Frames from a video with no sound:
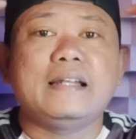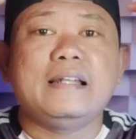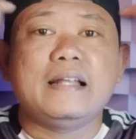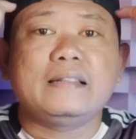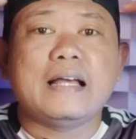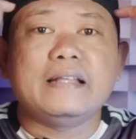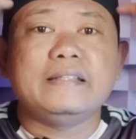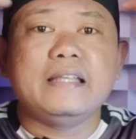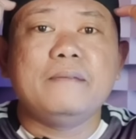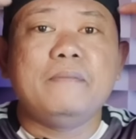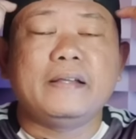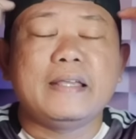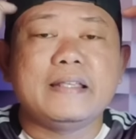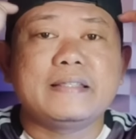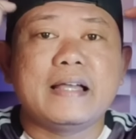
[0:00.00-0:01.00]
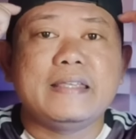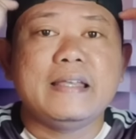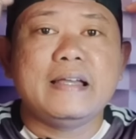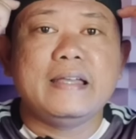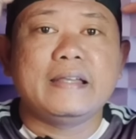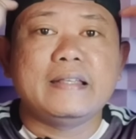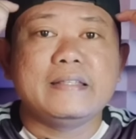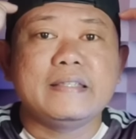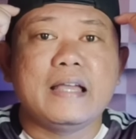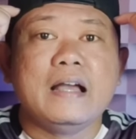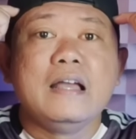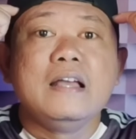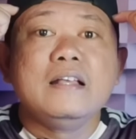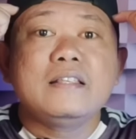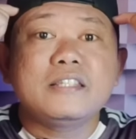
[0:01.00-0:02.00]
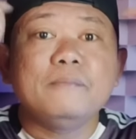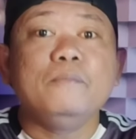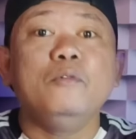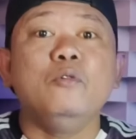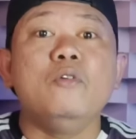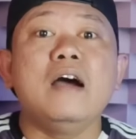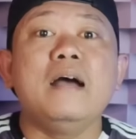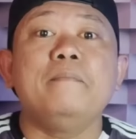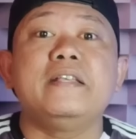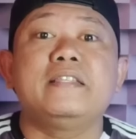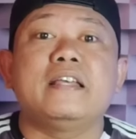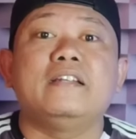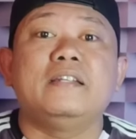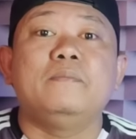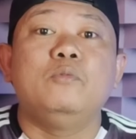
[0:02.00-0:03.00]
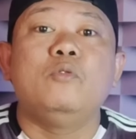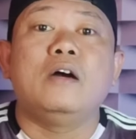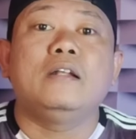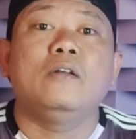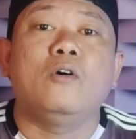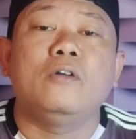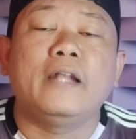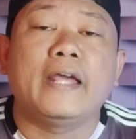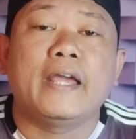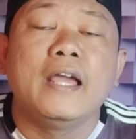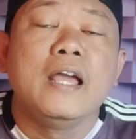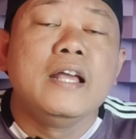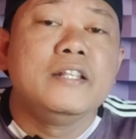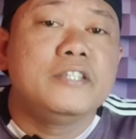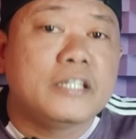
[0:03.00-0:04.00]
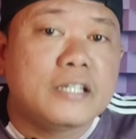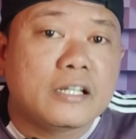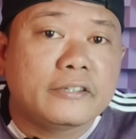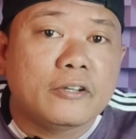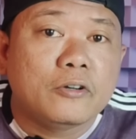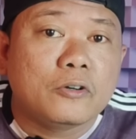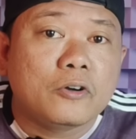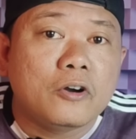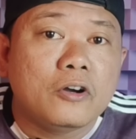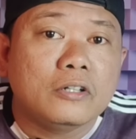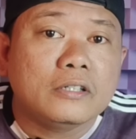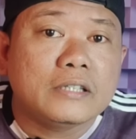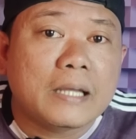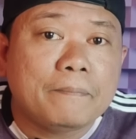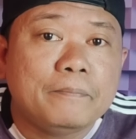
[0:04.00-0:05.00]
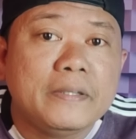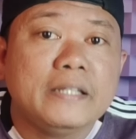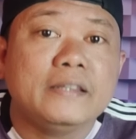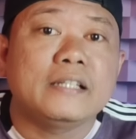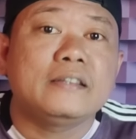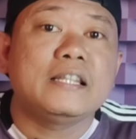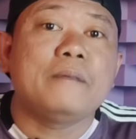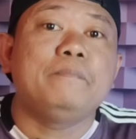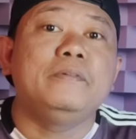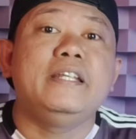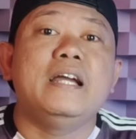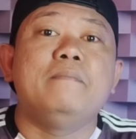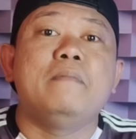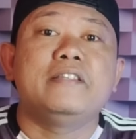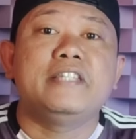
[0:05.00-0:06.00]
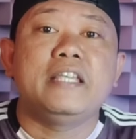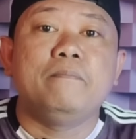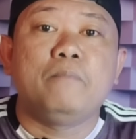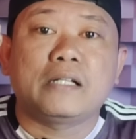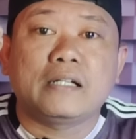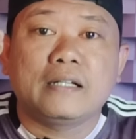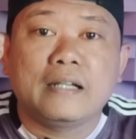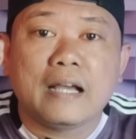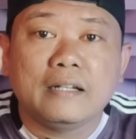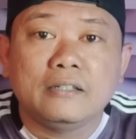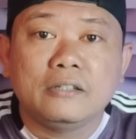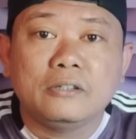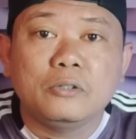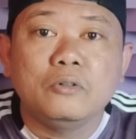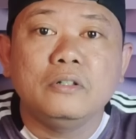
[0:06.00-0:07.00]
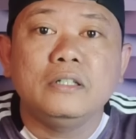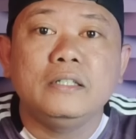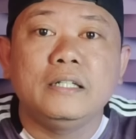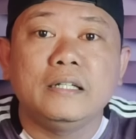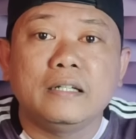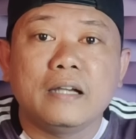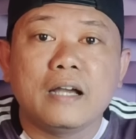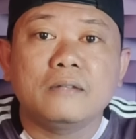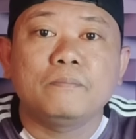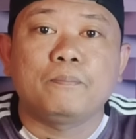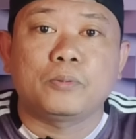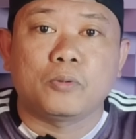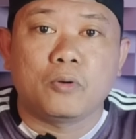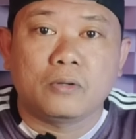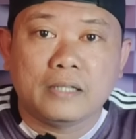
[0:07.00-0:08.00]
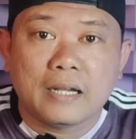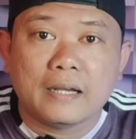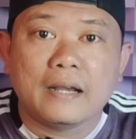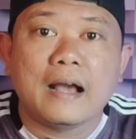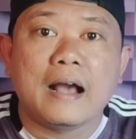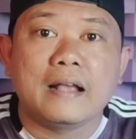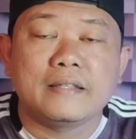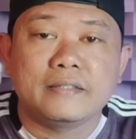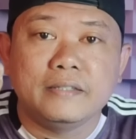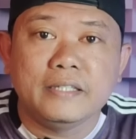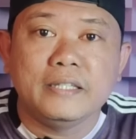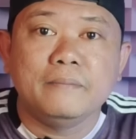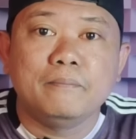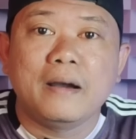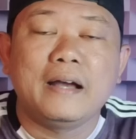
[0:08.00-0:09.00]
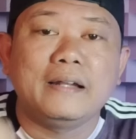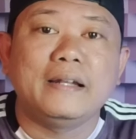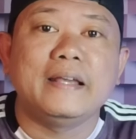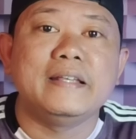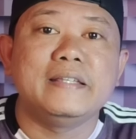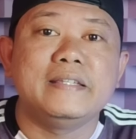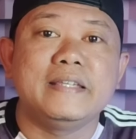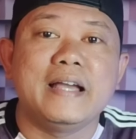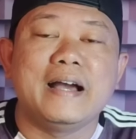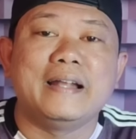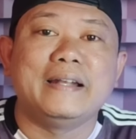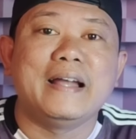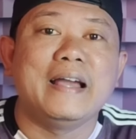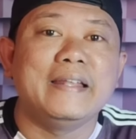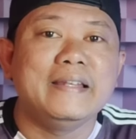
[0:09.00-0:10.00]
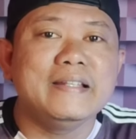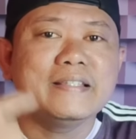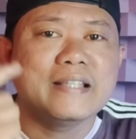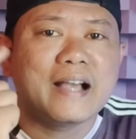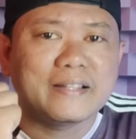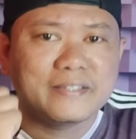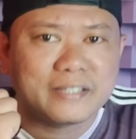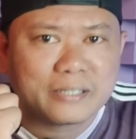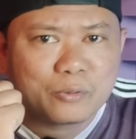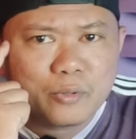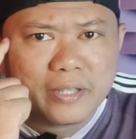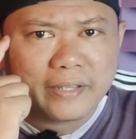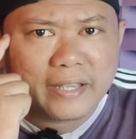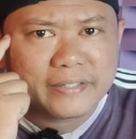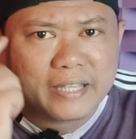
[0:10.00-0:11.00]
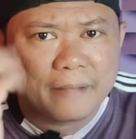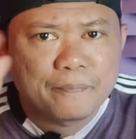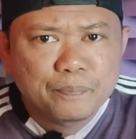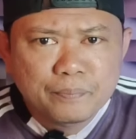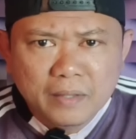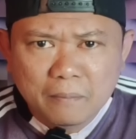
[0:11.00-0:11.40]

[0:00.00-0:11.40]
tanda tanya bagi saya ya guys ya. Semua bisa dibuat oleh Cina Tiongkok, tapi tetap dia masih bergantung dengan produk asli Malaysia. Nah, ini sangat seru ya guys ya,